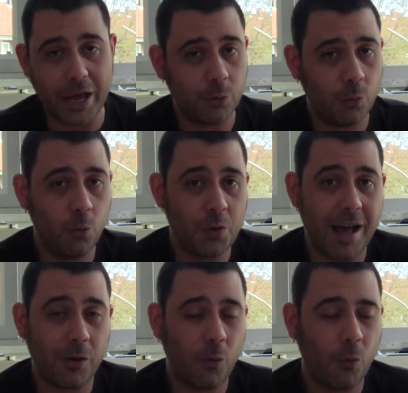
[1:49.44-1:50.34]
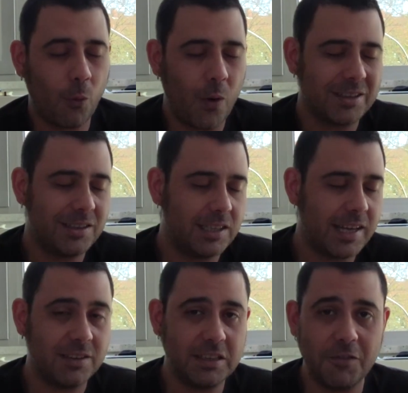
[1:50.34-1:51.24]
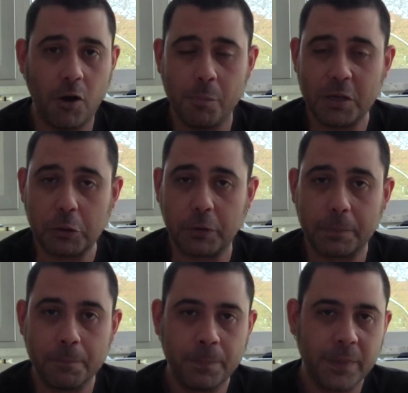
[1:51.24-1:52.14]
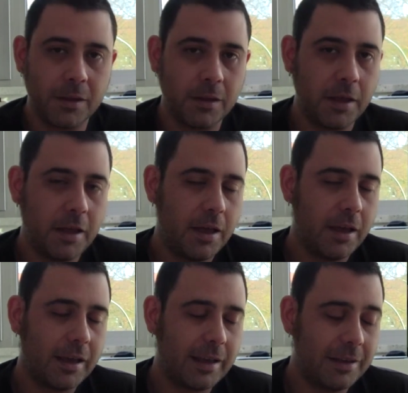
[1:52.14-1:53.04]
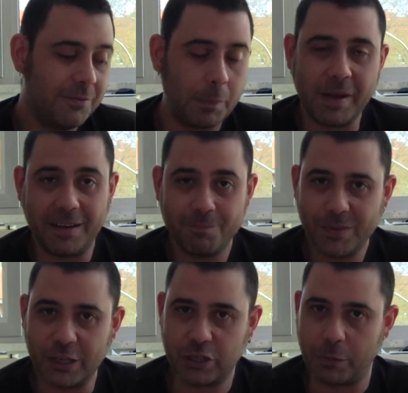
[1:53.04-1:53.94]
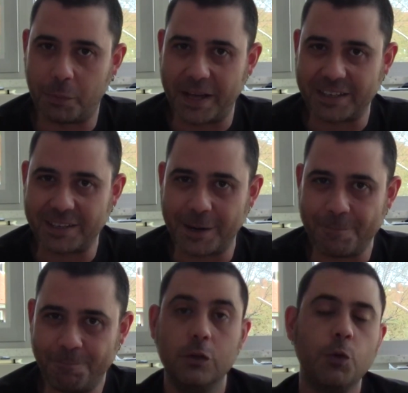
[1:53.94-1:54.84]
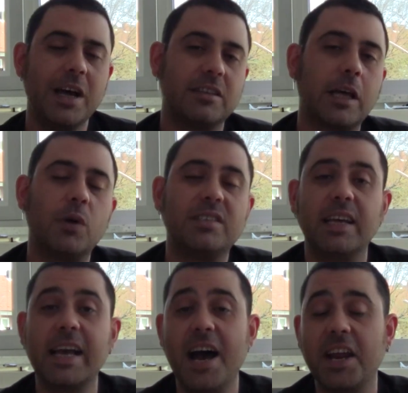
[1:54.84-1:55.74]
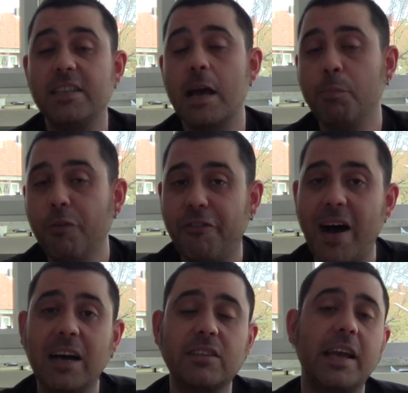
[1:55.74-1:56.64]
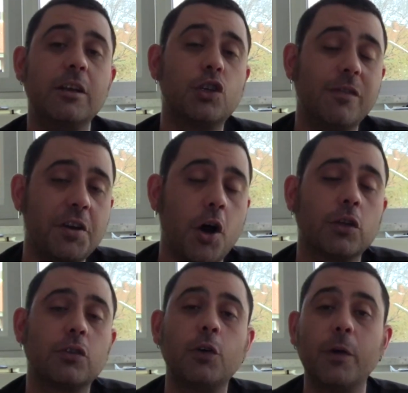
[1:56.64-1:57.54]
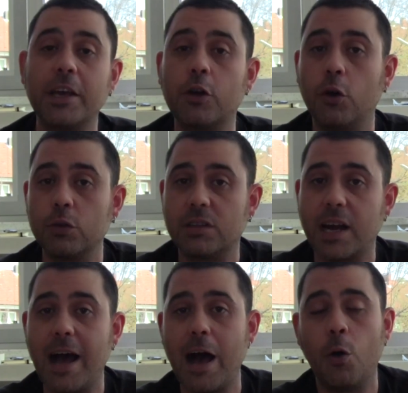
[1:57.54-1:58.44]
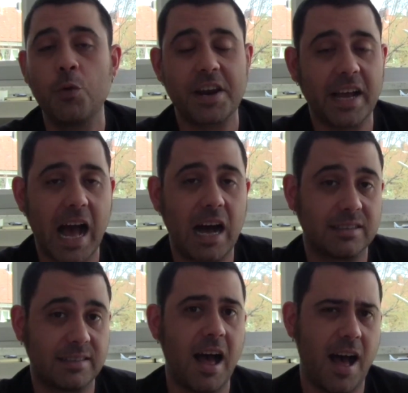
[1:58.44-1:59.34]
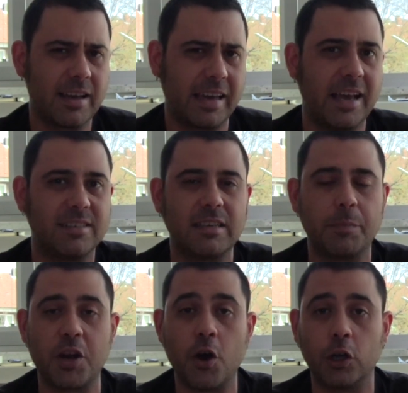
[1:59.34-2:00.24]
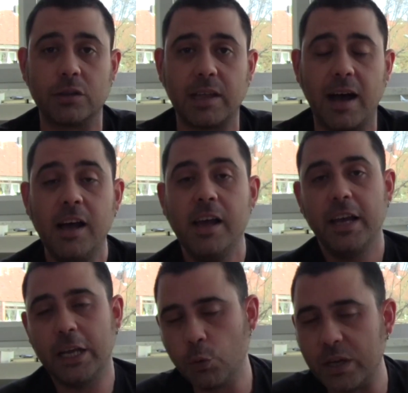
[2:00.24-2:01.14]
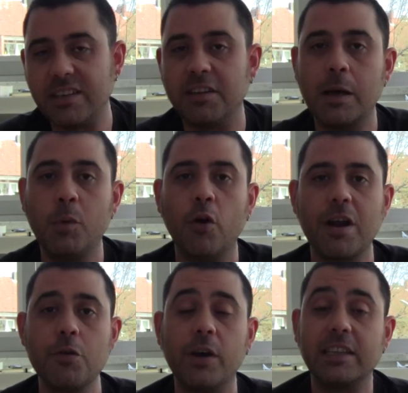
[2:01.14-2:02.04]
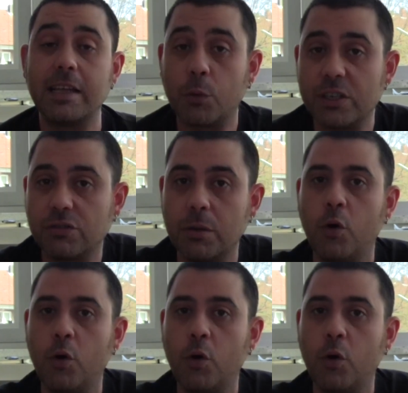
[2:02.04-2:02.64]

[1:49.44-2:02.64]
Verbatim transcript: c'è una quantità di vomito... Vabbè, lasciamo perdere. Durante queste gare di abbuffate il giovanotto incontra una ragazza, anch'essa pianotta. I due si innamorano e da questo